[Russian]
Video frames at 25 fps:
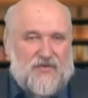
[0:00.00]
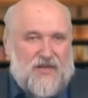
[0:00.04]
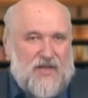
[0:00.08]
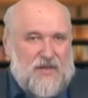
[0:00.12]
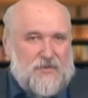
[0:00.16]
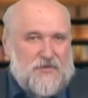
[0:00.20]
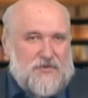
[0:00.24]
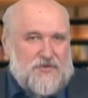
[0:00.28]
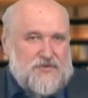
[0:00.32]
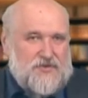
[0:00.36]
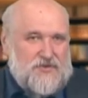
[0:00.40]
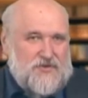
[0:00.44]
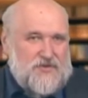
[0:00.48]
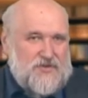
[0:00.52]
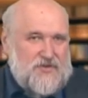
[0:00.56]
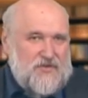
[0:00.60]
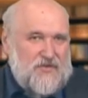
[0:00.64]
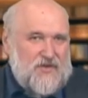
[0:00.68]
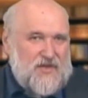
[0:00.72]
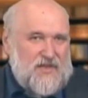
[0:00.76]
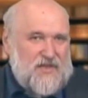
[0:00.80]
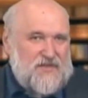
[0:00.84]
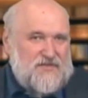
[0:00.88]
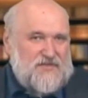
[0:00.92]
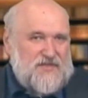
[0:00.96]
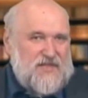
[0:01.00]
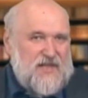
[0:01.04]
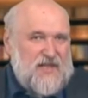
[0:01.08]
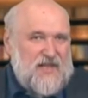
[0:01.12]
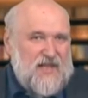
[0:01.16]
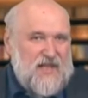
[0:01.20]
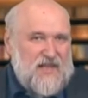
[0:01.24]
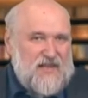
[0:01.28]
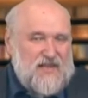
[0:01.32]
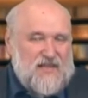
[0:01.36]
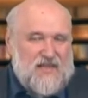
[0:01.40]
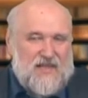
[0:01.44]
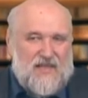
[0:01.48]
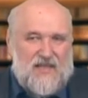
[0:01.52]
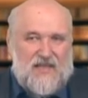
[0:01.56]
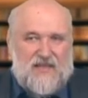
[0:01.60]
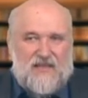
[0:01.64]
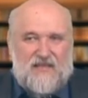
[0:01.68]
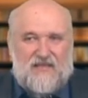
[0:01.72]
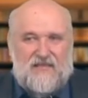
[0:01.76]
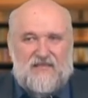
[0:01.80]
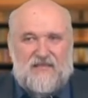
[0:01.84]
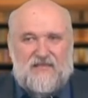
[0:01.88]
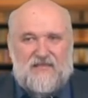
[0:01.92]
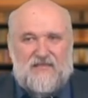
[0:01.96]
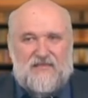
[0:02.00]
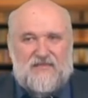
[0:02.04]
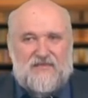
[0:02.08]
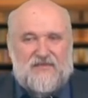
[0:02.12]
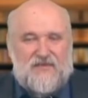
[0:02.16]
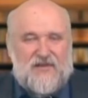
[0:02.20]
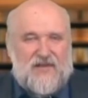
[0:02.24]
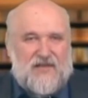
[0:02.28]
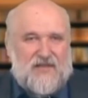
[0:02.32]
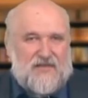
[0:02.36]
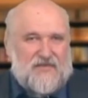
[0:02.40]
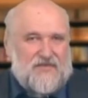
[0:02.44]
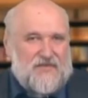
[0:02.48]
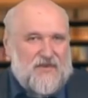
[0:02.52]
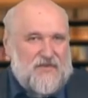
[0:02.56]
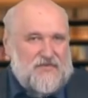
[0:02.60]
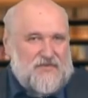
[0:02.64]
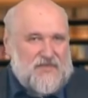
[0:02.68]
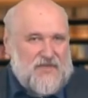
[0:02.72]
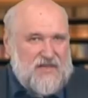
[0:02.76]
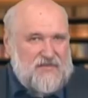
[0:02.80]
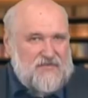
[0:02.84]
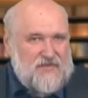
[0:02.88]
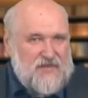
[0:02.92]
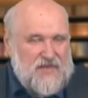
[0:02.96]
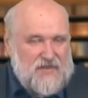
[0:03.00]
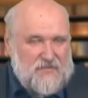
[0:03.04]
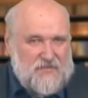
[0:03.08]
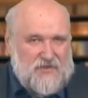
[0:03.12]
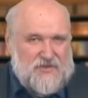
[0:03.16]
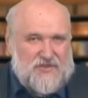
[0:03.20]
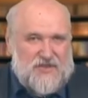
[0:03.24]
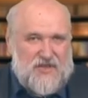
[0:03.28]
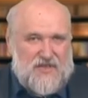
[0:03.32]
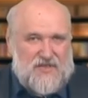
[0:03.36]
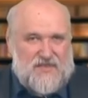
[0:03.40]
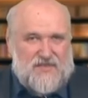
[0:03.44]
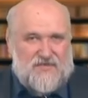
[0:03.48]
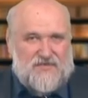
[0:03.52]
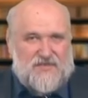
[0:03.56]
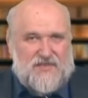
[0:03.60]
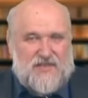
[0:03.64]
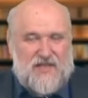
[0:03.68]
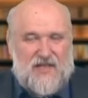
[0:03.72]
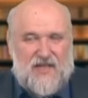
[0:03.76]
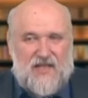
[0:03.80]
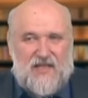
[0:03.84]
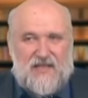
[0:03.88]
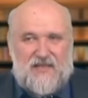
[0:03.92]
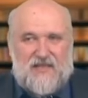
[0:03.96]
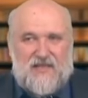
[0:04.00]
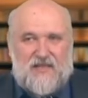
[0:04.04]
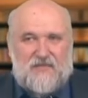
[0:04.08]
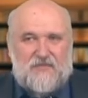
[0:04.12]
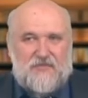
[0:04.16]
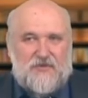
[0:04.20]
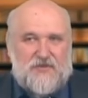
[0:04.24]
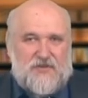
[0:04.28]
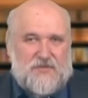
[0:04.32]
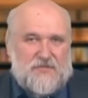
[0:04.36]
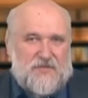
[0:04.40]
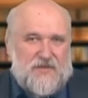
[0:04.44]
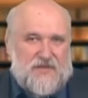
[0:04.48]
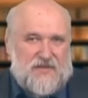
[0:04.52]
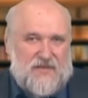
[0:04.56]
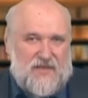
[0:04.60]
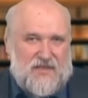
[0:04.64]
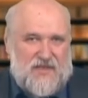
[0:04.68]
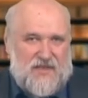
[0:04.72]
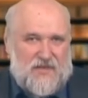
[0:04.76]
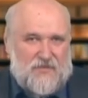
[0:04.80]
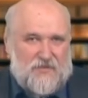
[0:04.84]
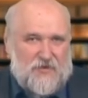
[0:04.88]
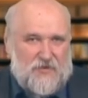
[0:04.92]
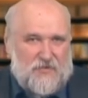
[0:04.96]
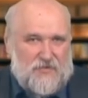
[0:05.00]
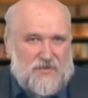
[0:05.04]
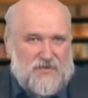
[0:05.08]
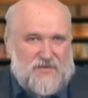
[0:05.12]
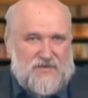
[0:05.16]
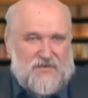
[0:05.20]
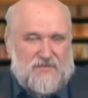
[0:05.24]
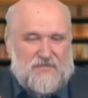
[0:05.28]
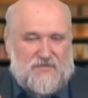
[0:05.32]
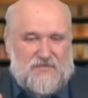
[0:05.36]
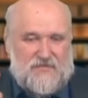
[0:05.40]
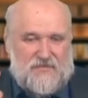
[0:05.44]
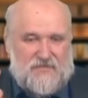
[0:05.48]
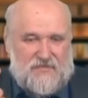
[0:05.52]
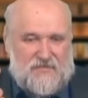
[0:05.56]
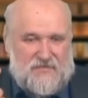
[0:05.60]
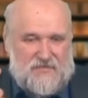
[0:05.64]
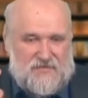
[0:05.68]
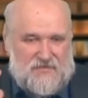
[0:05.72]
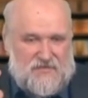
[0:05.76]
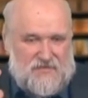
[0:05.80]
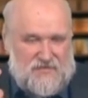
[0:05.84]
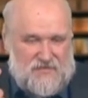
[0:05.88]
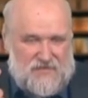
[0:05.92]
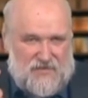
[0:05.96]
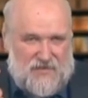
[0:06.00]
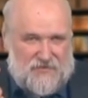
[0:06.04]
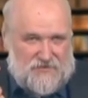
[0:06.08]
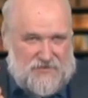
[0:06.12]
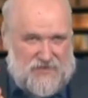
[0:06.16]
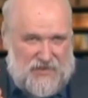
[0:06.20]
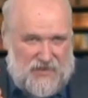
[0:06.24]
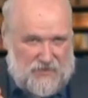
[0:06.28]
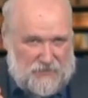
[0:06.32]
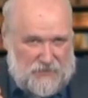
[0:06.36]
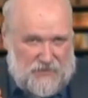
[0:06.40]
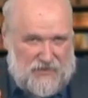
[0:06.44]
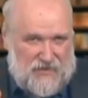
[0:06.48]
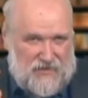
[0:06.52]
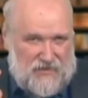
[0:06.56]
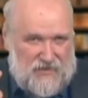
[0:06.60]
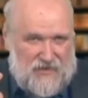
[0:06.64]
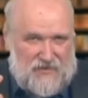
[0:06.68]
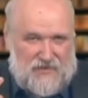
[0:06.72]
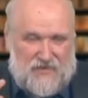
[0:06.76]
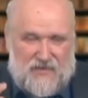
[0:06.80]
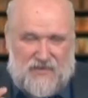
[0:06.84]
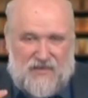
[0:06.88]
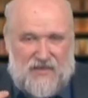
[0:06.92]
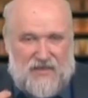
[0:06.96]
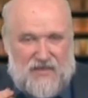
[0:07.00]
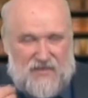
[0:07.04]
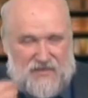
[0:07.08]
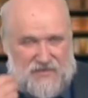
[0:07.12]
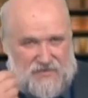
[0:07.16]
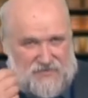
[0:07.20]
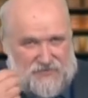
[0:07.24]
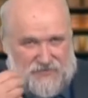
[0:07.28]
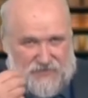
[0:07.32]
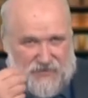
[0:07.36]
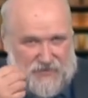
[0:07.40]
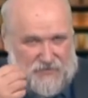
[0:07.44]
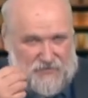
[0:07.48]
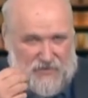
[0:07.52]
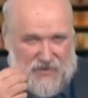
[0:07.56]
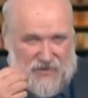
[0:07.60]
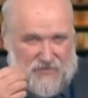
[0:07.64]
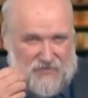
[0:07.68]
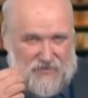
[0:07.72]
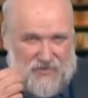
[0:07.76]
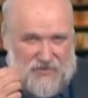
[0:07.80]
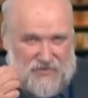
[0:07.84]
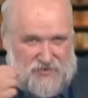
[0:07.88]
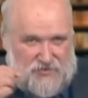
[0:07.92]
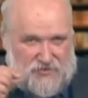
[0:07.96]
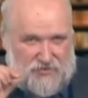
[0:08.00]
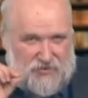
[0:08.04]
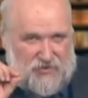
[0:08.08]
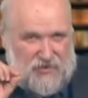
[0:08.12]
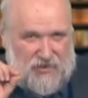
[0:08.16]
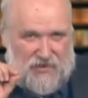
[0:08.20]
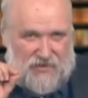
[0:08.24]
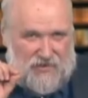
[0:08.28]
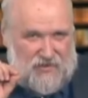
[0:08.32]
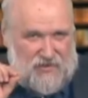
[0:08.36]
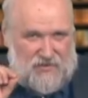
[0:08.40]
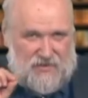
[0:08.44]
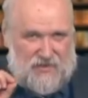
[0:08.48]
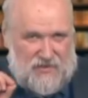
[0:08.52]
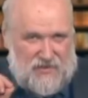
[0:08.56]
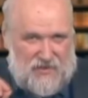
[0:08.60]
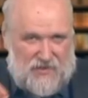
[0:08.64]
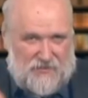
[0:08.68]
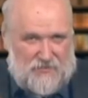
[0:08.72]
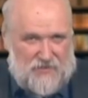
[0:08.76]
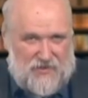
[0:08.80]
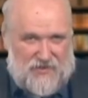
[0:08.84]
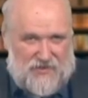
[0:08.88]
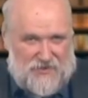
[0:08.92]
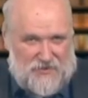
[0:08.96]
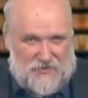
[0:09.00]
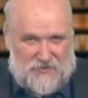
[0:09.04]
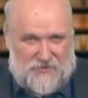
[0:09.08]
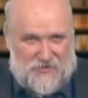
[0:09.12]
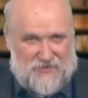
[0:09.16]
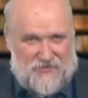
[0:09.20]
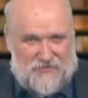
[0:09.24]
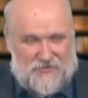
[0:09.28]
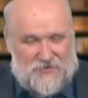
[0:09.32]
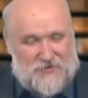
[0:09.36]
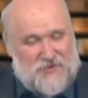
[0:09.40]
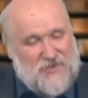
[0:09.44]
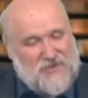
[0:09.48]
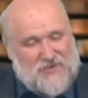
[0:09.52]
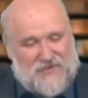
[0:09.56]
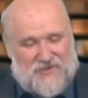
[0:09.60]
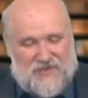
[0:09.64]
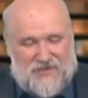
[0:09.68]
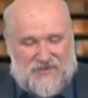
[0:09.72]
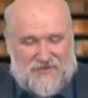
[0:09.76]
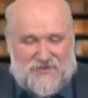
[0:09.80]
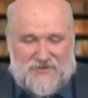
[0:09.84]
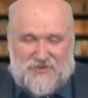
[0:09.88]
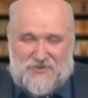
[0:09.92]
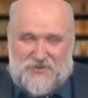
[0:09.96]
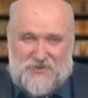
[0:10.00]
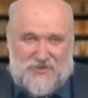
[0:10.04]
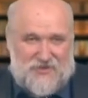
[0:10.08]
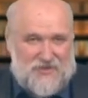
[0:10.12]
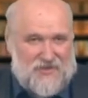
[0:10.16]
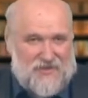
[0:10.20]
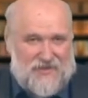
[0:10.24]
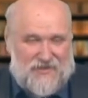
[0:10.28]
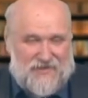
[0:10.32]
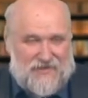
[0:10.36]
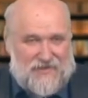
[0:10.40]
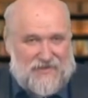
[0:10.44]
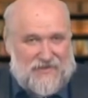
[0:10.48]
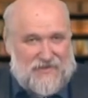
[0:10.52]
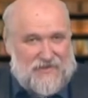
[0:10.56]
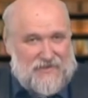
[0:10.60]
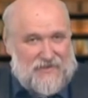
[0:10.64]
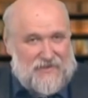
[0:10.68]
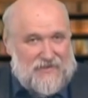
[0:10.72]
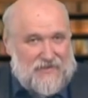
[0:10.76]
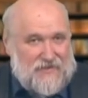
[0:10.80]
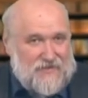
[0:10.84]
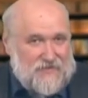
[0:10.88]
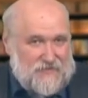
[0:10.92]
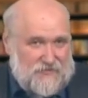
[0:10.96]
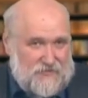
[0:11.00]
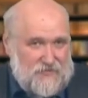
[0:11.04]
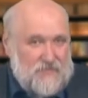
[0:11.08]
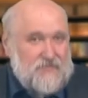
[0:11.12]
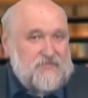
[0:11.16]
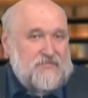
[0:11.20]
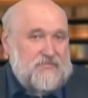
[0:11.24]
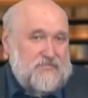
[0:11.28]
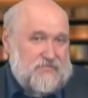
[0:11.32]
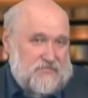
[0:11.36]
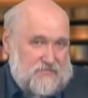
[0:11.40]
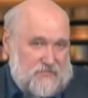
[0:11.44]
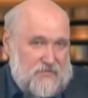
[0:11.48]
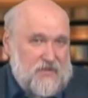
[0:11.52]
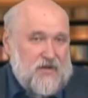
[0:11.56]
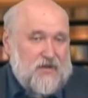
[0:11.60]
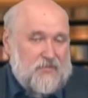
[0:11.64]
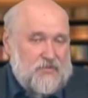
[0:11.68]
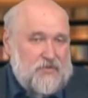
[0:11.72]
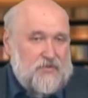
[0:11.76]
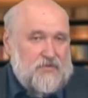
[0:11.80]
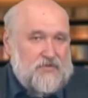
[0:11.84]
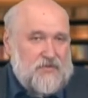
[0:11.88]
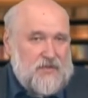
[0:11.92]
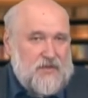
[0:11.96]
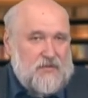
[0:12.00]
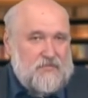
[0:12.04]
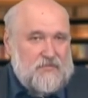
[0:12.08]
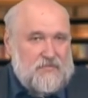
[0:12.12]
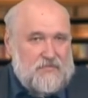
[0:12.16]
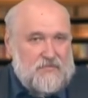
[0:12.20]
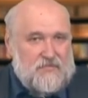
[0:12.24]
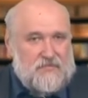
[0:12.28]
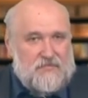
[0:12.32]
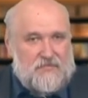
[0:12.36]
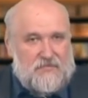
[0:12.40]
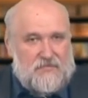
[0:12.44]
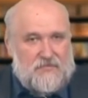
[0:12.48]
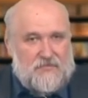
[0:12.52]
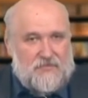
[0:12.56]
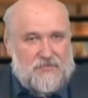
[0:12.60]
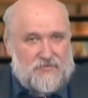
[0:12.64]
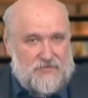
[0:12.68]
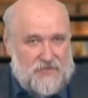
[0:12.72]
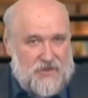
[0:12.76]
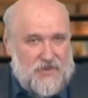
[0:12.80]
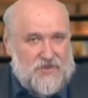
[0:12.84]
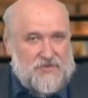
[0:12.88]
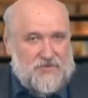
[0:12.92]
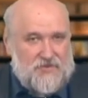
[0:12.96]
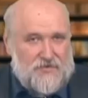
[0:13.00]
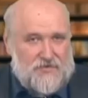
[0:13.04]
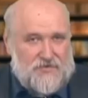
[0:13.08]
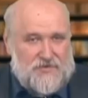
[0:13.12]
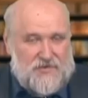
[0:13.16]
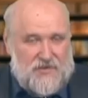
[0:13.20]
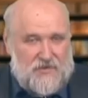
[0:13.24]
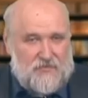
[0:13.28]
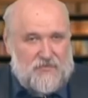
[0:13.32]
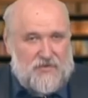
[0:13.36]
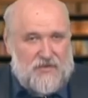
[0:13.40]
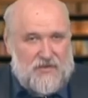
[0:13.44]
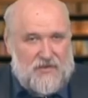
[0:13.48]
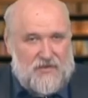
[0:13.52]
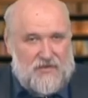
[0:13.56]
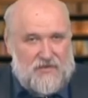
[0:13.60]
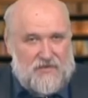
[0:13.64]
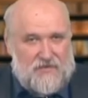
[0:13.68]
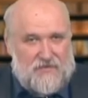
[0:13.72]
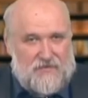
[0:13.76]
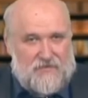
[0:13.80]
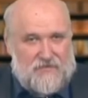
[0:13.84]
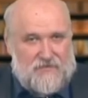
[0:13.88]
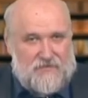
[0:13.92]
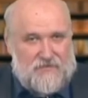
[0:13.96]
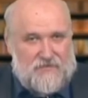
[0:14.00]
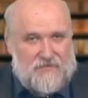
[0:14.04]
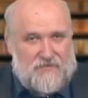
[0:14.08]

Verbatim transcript: время существования Вселенной, э, говорит, во всей видимой части Вселенной, может быть, таким образом на всех планетах сформировалась только одна такая молекула. Вот они так насчитали. Ну, работаем. Удачи вам, всех благ.